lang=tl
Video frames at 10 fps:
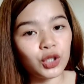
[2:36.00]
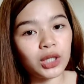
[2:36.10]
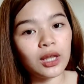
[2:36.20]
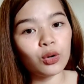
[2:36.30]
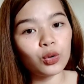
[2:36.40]

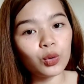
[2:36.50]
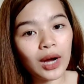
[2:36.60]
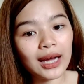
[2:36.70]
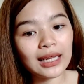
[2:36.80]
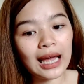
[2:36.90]
yon
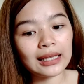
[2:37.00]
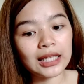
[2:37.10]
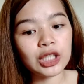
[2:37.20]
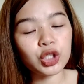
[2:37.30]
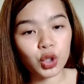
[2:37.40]
nakukuha
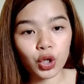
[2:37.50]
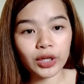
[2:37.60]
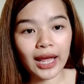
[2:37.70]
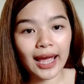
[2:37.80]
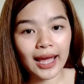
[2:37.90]
natin
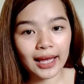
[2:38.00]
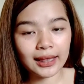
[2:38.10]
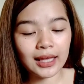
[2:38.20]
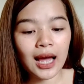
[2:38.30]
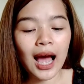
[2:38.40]
yon
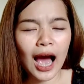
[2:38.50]
and